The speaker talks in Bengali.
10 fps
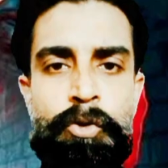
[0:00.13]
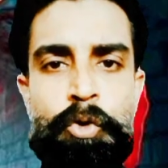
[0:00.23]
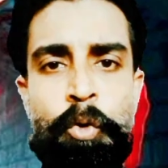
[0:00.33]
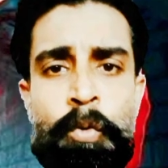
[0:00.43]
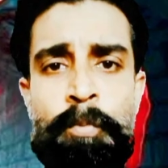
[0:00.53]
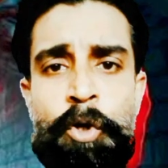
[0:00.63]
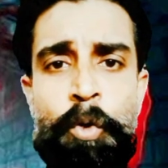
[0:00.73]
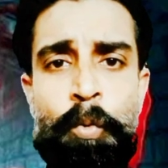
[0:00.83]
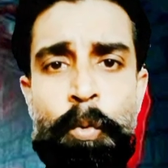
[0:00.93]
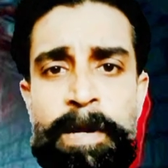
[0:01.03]
ধুম
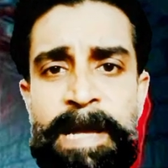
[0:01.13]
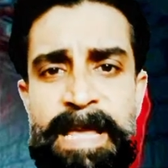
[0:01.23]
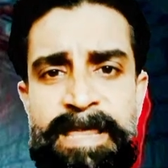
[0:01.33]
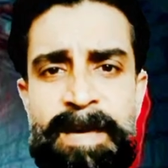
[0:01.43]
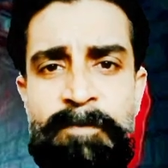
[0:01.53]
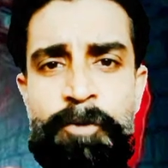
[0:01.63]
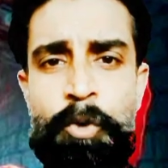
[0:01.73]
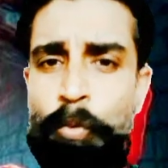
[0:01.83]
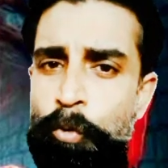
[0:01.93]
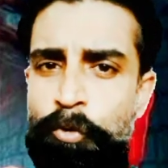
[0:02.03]
টু কেজিএফ
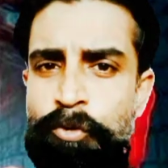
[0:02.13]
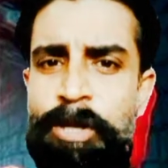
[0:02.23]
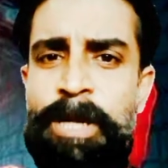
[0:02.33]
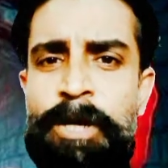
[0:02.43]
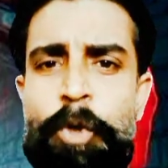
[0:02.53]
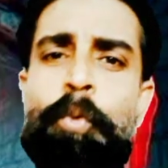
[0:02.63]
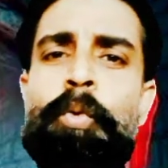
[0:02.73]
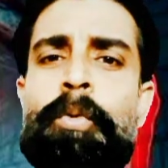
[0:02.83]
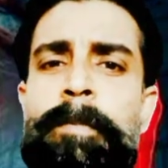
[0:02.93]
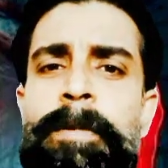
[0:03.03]
টু স্ত্রী টু
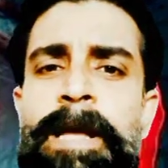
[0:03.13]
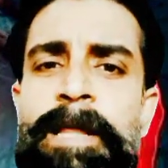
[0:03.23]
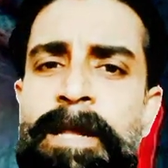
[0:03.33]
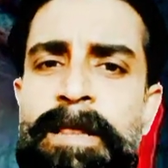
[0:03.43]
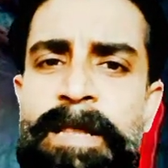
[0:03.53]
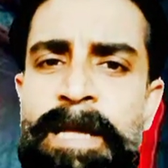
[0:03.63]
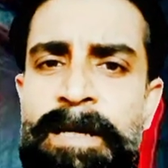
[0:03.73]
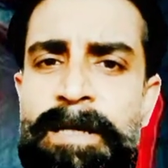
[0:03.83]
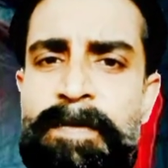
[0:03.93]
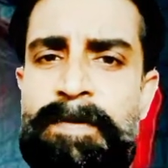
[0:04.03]
এদের
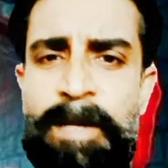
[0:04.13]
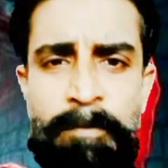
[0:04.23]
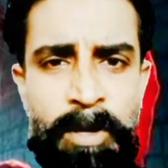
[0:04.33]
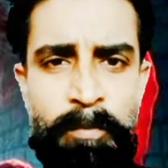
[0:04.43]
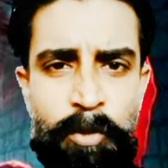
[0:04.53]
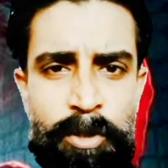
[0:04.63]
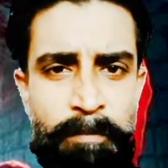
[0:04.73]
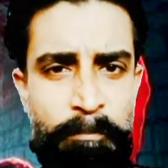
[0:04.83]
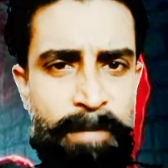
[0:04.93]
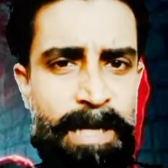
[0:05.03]
তিনটে সিনেমার
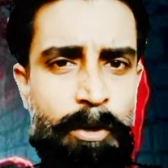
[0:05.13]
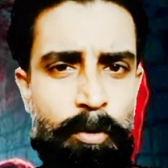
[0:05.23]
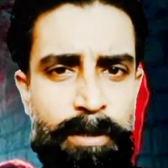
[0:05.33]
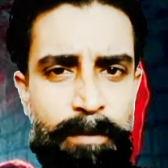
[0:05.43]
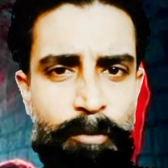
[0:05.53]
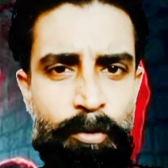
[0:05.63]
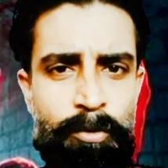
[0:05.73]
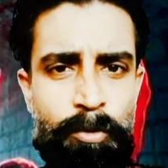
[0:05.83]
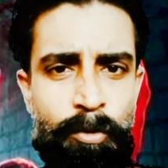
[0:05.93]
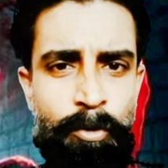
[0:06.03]
মধ্যে মিল কোথায় বলুন
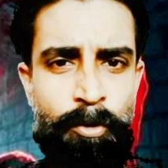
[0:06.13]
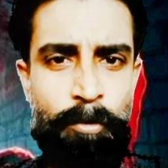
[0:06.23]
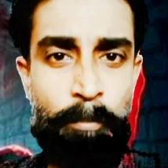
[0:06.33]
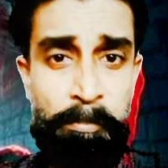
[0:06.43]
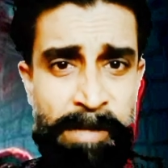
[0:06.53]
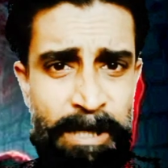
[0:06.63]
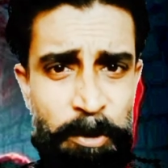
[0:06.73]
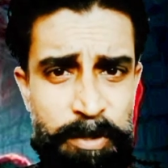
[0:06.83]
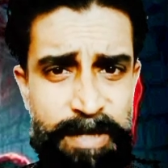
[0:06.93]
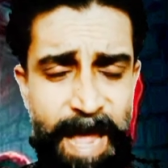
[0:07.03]
তো মিল
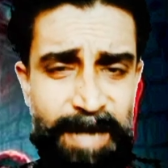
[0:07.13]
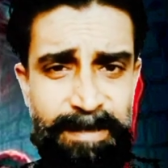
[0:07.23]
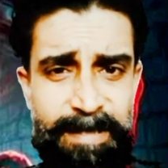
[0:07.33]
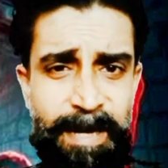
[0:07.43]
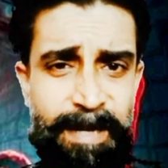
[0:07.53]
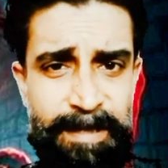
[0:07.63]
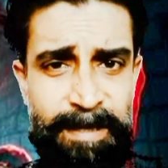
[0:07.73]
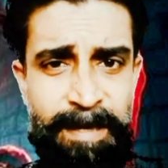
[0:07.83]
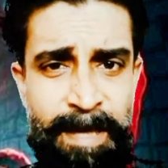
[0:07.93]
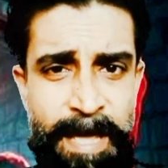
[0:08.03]
হচ্ছে একটা
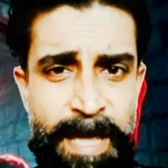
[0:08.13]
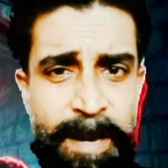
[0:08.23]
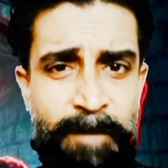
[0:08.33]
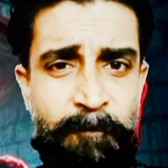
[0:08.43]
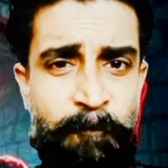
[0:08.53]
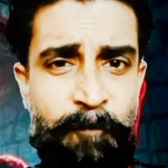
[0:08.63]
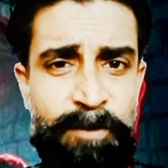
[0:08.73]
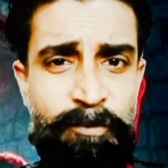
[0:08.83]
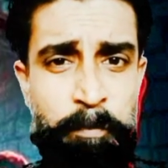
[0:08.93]
জায়গাতেই এরা ফার্স্ট